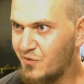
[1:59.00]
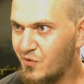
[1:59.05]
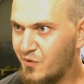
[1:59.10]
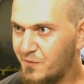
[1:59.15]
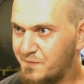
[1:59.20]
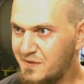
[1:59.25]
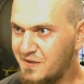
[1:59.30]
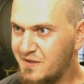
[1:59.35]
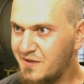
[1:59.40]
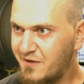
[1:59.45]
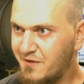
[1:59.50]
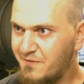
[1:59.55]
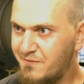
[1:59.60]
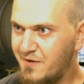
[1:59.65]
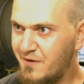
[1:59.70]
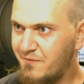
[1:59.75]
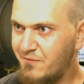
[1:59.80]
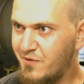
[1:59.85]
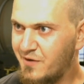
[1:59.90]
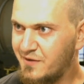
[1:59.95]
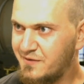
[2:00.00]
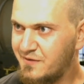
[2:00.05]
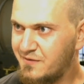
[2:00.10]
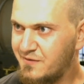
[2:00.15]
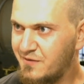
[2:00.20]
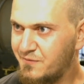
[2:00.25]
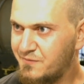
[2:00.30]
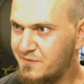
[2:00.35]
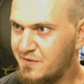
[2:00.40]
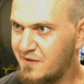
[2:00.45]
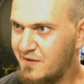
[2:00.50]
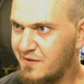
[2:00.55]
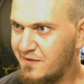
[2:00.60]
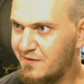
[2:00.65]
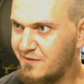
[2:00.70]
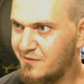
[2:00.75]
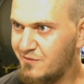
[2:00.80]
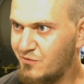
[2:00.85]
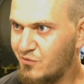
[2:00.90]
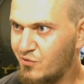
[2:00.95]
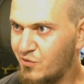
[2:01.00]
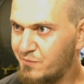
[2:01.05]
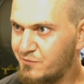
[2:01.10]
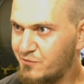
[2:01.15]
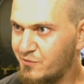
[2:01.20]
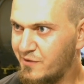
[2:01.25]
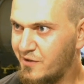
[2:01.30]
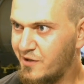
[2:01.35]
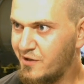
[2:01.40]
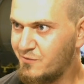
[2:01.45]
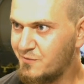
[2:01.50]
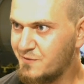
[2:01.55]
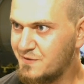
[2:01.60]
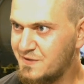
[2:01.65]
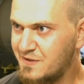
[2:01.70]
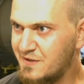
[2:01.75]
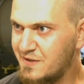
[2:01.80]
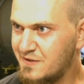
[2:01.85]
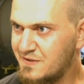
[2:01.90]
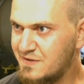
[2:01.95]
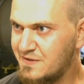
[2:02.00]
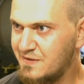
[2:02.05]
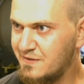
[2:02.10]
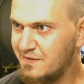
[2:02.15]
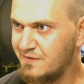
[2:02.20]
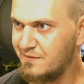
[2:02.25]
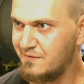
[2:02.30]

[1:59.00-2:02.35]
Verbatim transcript: ob irgendwer wartet auf dich, ob du Nahrung kriegst.